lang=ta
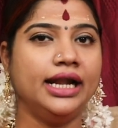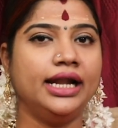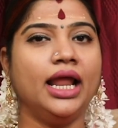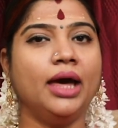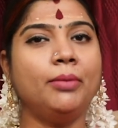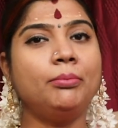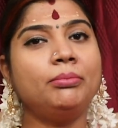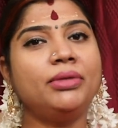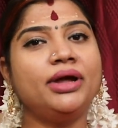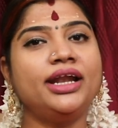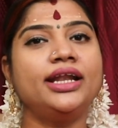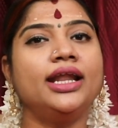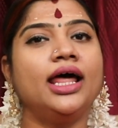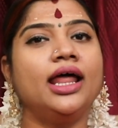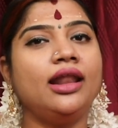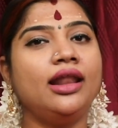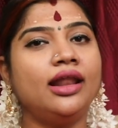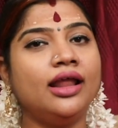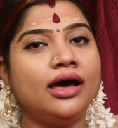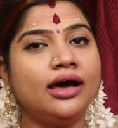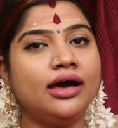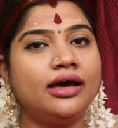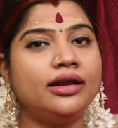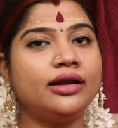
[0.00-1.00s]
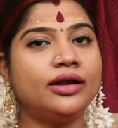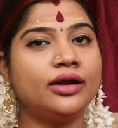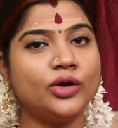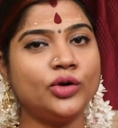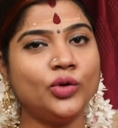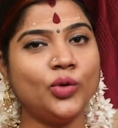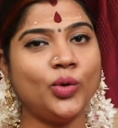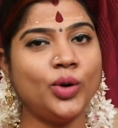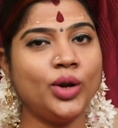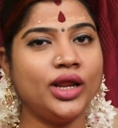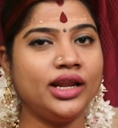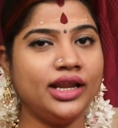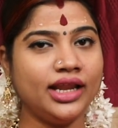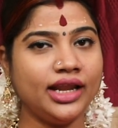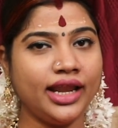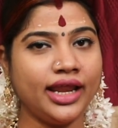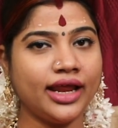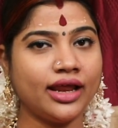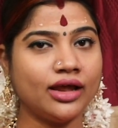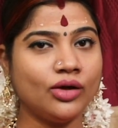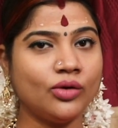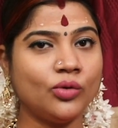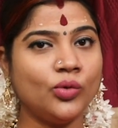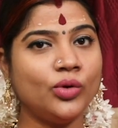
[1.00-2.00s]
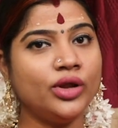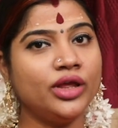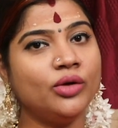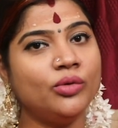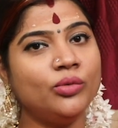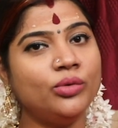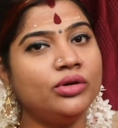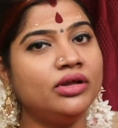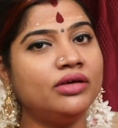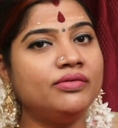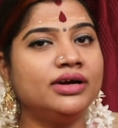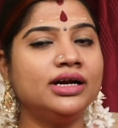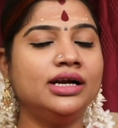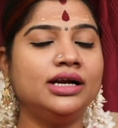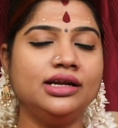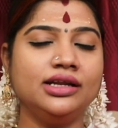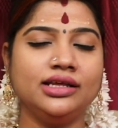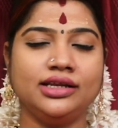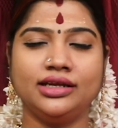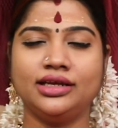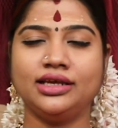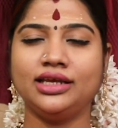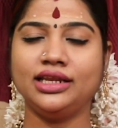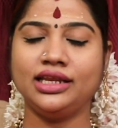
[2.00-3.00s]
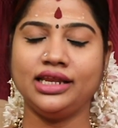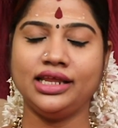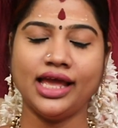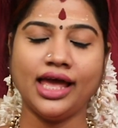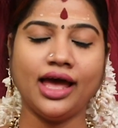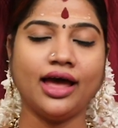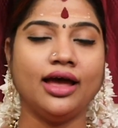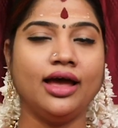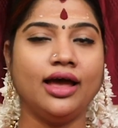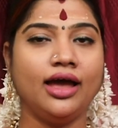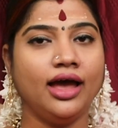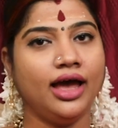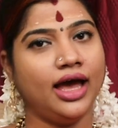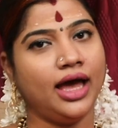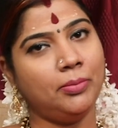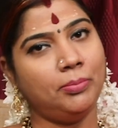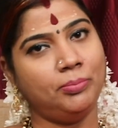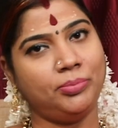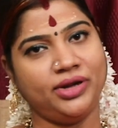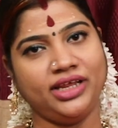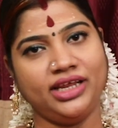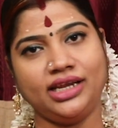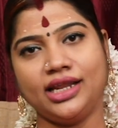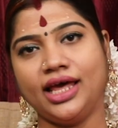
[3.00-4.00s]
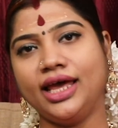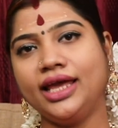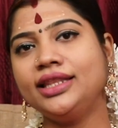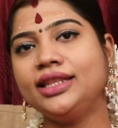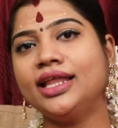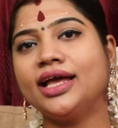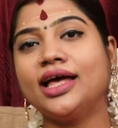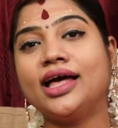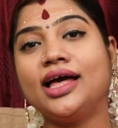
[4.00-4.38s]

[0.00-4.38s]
நம்ம நல்லா இருக்கணும்னு நினைக்கக்கூடிய உறவுகள் இருக்குது இல்லையா அப்படிலாம் இந்த